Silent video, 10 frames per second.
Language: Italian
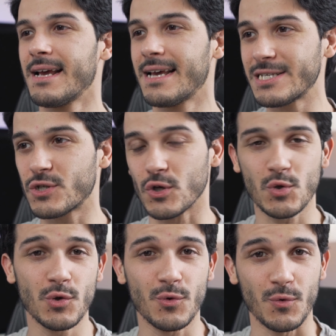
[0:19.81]
che sto
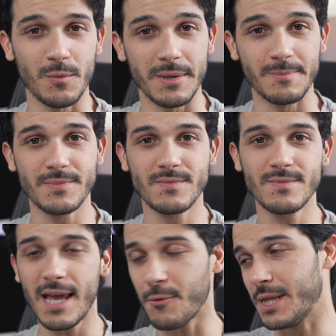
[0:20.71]
su YouTube.
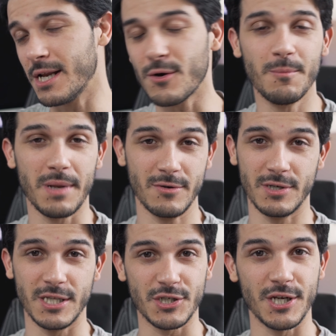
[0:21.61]
E quindi è il compleanno
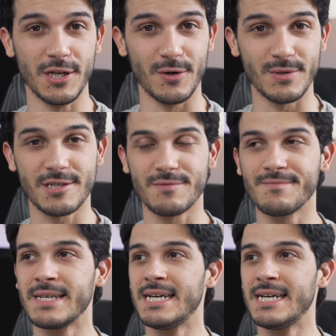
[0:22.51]
di The Chili Roads.